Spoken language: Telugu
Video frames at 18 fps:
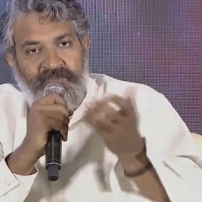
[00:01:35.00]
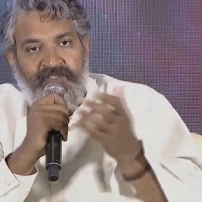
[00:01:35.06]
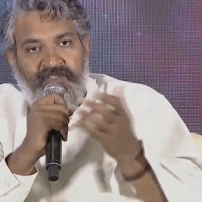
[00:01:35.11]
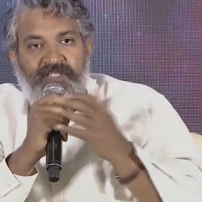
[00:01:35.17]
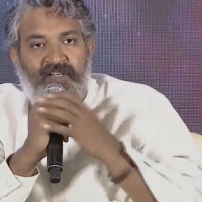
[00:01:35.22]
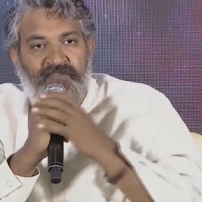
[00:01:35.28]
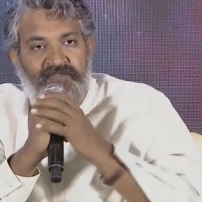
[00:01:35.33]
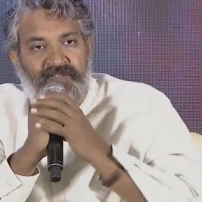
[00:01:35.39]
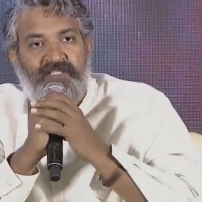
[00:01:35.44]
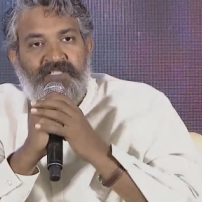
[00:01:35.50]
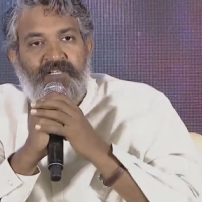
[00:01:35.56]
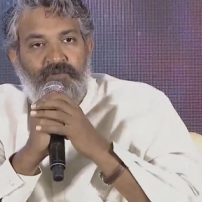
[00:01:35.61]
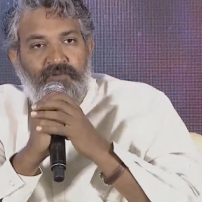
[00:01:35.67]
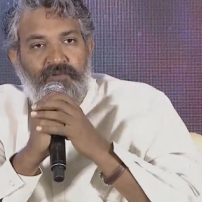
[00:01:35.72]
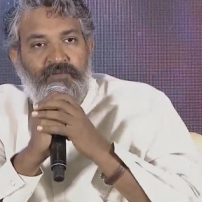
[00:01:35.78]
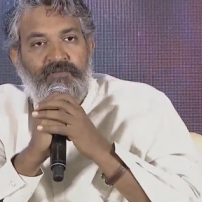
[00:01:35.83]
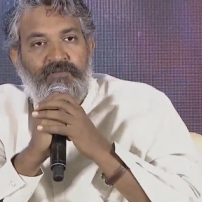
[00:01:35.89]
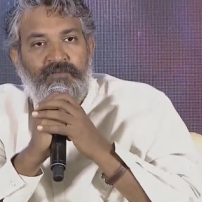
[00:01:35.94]
విజువల్ ఎఫెక్ట్స్ని
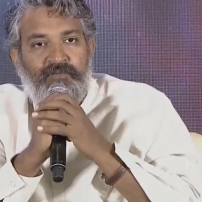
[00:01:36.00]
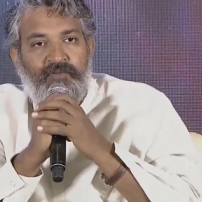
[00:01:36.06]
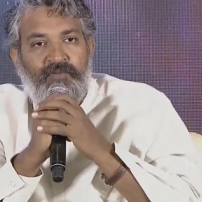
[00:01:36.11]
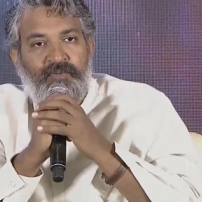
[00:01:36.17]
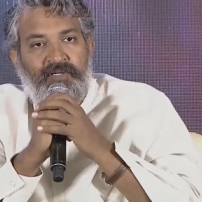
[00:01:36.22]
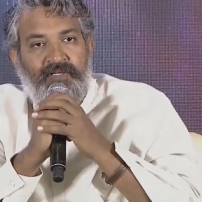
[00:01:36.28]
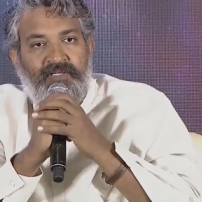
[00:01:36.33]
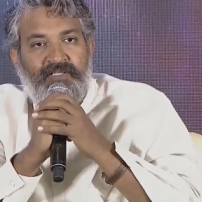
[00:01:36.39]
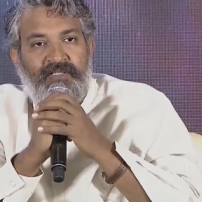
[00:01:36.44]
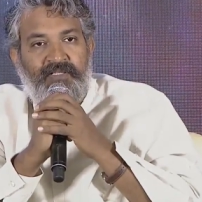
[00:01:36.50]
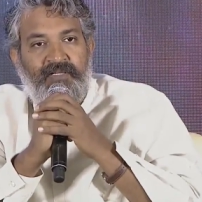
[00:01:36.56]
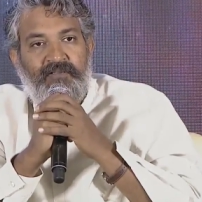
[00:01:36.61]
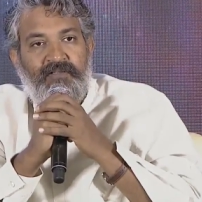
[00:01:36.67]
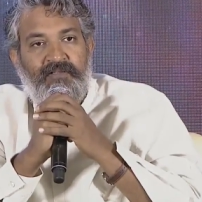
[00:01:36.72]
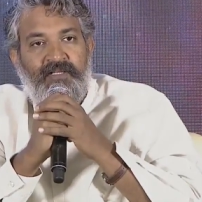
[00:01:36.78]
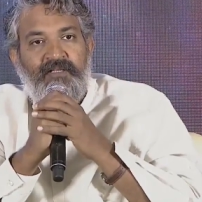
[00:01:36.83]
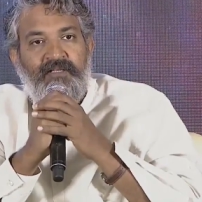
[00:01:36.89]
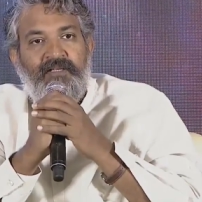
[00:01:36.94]
ఎక్కువ
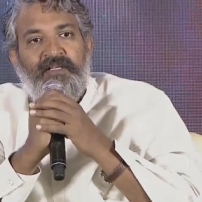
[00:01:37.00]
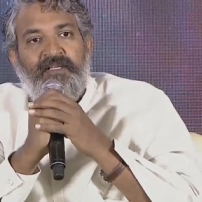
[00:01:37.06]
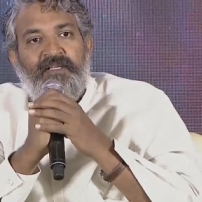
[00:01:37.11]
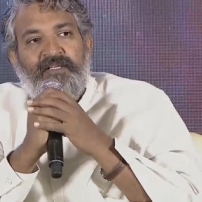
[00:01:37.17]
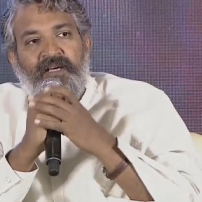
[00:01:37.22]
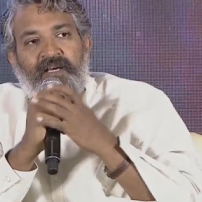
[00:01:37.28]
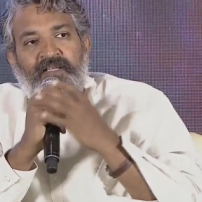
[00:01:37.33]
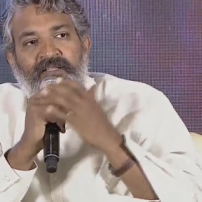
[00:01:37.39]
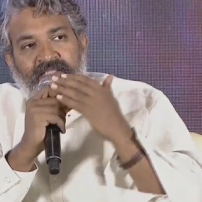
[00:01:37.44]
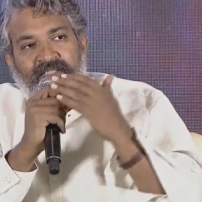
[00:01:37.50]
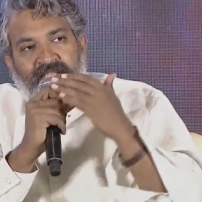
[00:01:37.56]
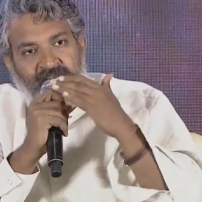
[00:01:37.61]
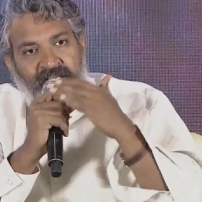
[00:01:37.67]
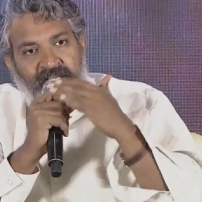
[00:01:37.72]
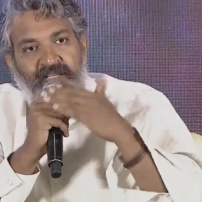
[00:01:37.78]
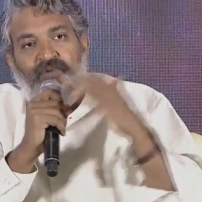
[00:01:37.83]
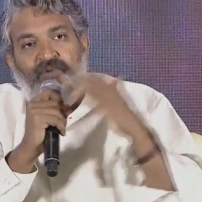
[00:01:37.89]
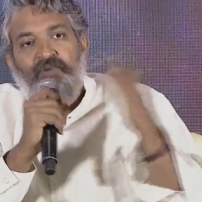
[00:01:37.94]
ఉపయోగిస్తున్నామండి అది
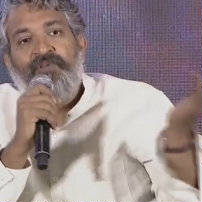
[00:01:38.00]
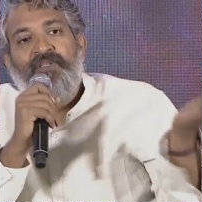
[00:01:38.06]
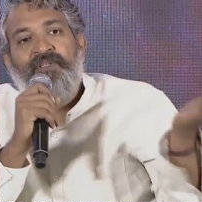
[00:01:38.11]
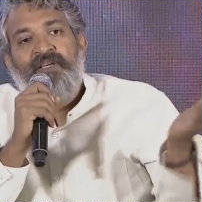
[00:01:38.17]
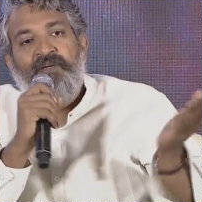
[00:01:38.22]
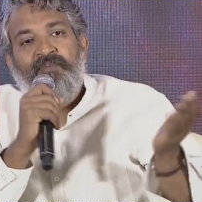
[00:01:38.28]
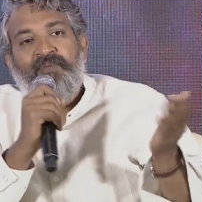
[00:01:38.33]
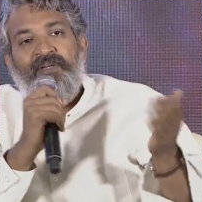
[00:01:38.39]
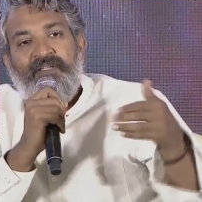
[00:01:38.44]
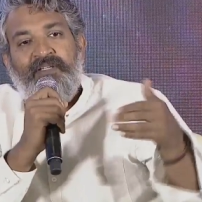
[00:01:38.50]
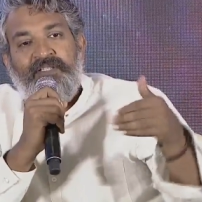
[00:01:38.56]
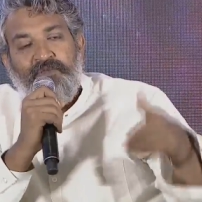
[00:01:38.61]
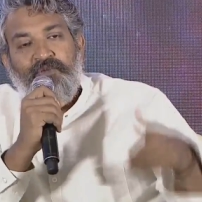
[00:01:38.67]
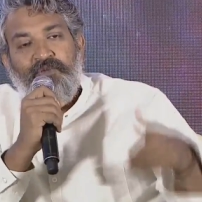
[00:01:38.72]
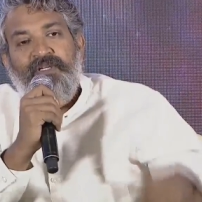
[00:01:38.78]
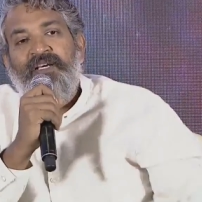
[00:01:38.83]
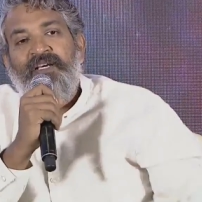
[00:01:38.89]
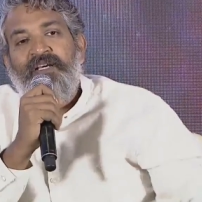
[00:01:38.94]
చాలా ఎక్కువ ఉంది కాబట్టి
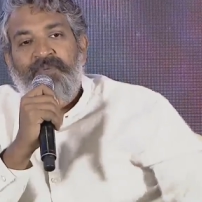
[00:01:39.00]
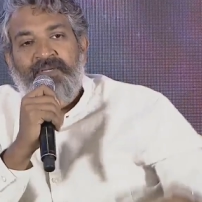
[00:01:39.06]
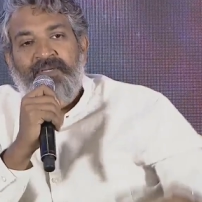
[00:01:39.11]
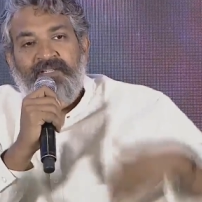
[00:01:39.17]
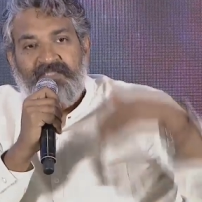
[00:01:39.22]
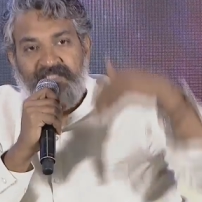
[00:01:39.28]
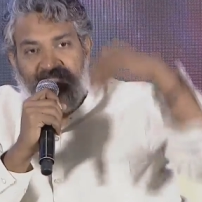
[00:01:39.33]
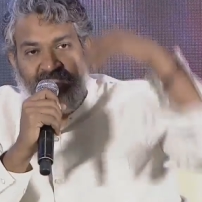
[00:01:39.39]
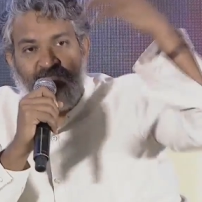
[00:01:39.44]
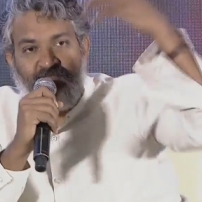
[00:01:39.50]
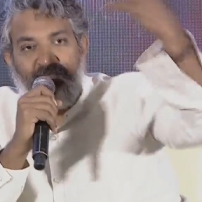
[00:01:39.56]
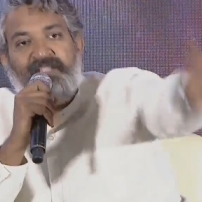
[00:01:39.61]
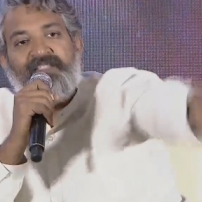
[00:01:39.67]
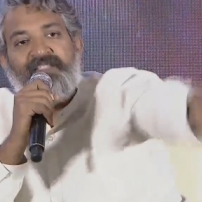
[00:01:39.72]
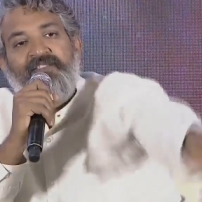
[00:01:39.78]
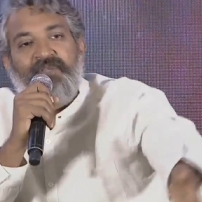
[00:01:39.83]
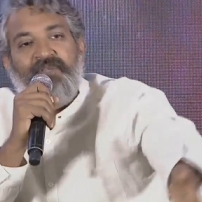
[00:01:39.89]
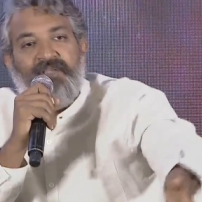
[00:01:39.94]
షూటింగ్ అయిపోయిన సిక్స్
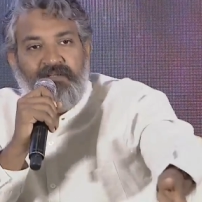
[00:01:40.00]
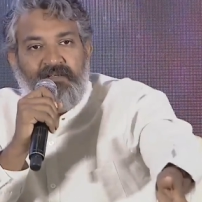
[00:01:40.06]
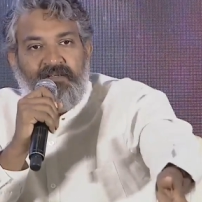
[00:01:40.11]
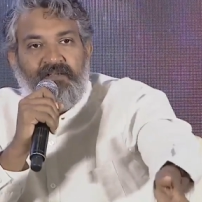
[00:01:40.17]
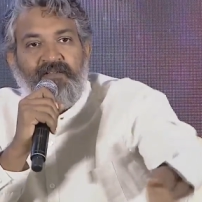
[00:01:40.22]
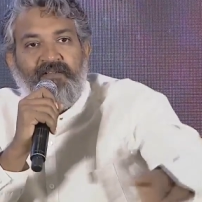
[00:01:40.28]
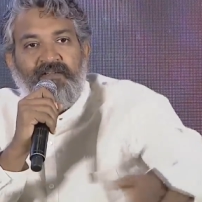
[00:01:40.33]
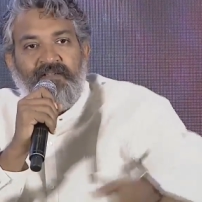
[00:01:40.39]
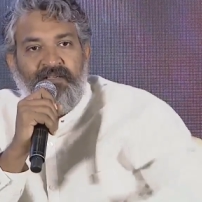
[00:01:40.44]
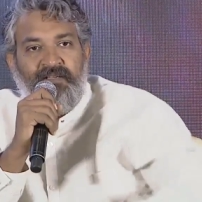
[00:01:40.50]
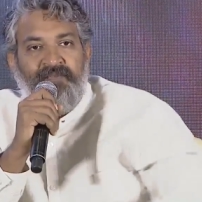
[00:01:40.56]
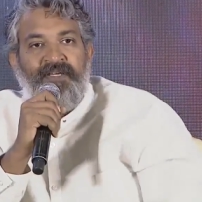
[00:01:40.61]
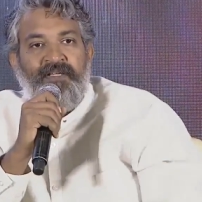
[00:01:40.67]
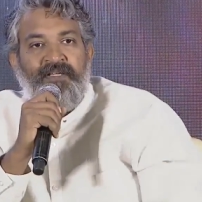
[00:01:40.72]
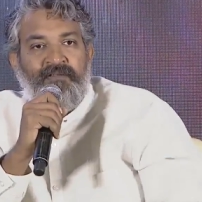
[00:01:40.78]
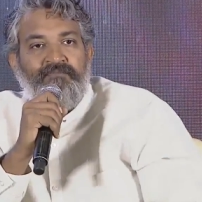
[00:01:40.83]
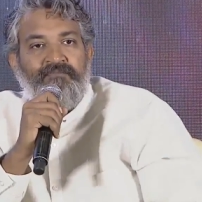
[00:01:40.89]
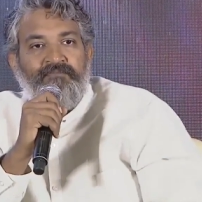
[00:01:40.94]
మంత్స్ వీఆర్
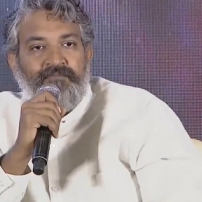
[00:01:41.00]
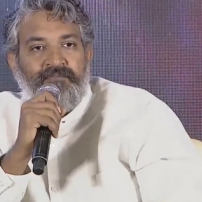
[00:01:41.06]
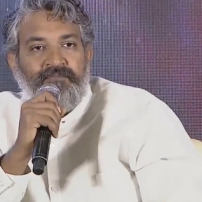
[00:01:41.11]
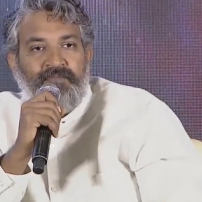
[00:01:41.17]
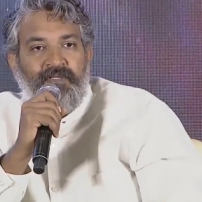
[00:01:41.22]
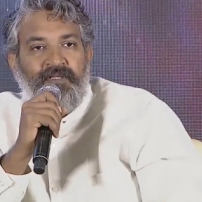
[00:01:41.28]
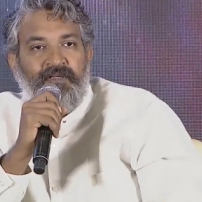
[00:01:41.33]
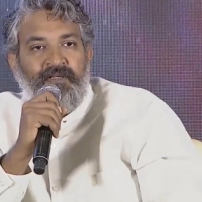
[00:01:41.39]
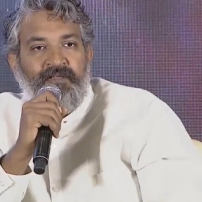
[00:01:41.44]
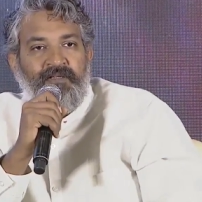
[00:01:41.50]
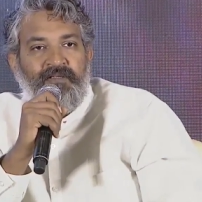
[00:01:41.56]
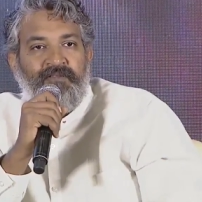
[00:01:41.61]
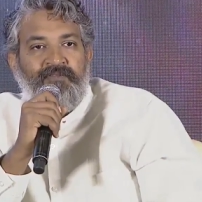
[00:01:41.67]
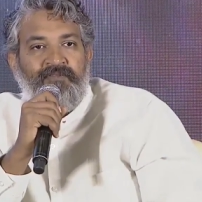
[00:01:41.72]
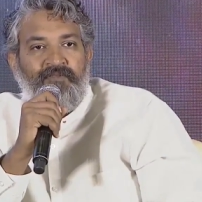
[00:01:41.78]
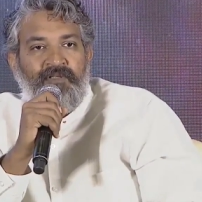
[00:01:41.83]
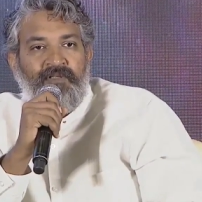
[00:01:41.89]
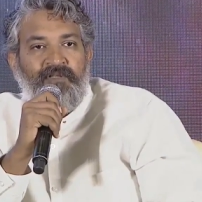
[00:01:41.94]
గివింగ్
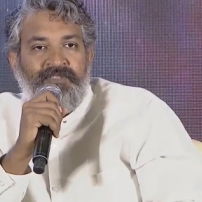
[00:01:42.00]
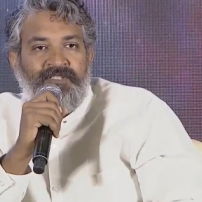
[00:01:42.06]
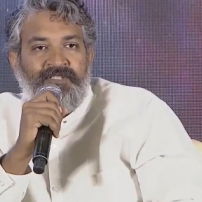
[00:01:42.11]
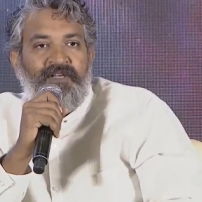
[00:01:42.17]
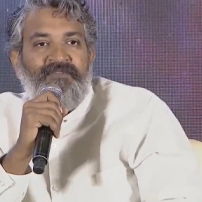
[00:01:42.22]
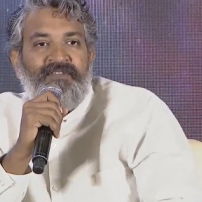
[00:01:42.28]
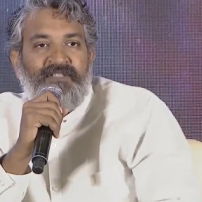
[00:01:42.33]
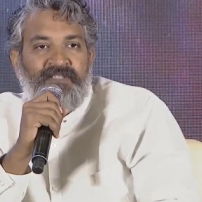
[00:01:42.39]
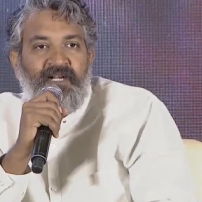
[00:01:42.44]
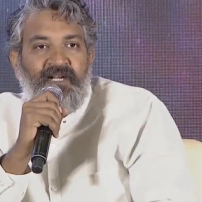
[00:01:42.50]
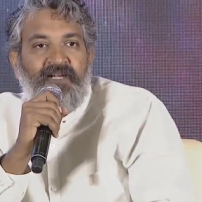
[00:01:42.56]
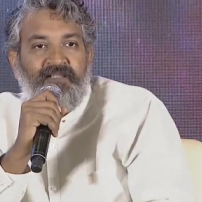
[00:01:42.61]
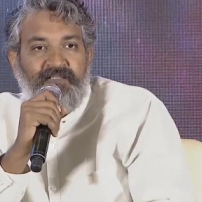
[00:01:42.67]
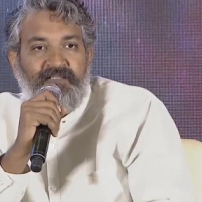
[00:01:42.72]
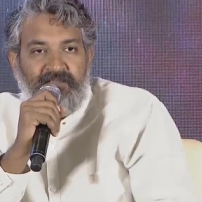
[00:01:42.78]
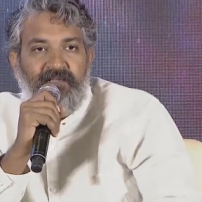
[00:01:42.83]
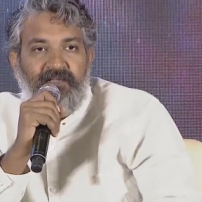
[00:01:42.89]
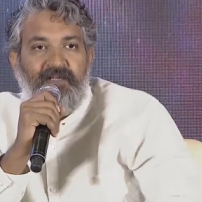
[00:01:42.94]
ఫర్ ద విజువల్ ఎఫెక్ట్స్
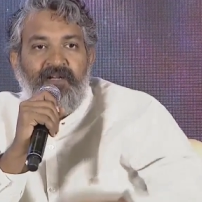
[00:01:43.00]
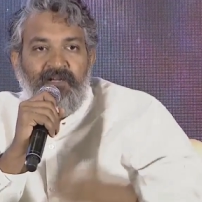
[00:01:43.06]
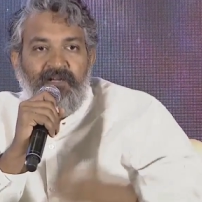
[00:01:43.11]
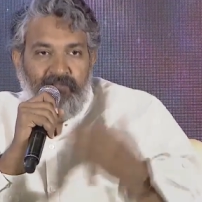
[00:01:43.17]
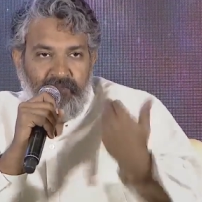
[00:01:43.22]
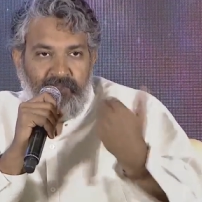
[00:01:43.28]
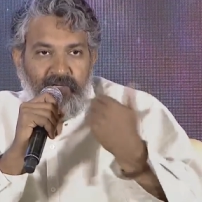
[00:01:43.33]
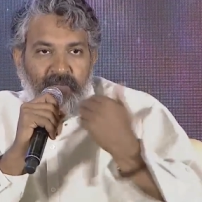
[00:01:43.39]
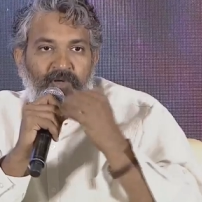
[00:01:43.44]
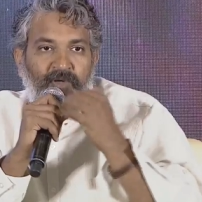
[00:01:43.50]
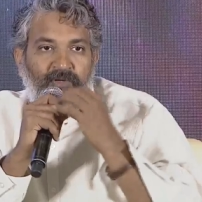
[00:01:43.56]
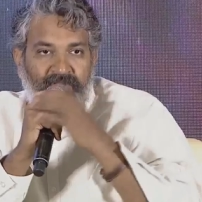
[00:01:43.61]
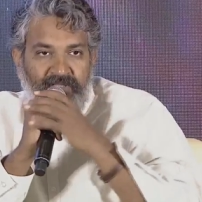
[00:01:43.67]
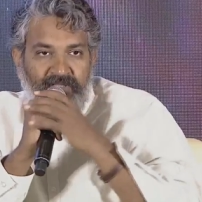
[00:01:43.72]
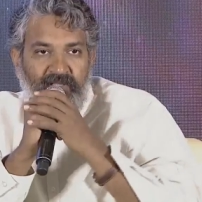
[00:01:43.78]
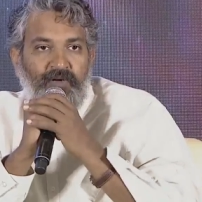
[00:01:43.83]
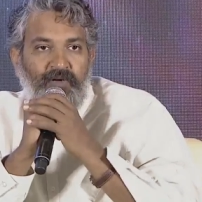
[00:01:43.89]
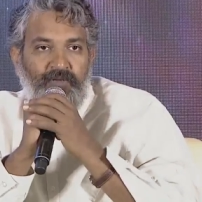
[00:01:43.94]
ఆర్టిస్ట్ టు కమ్ అవుట్
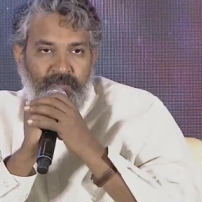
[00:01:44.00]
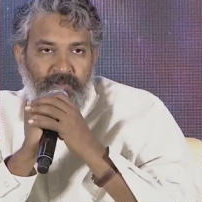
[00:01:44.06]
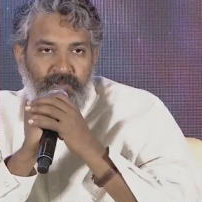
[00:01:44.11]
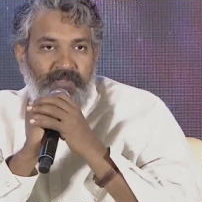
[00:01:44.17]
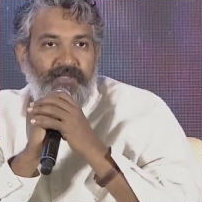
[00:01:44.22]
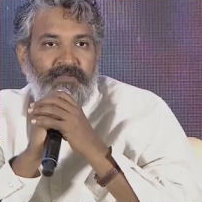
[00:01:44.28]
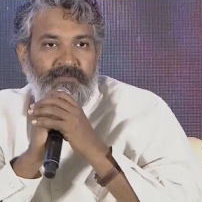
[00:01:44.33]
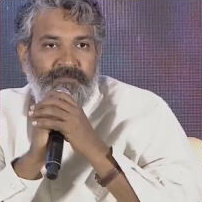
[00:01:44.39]
విత్ దర్ అవుట్పుట్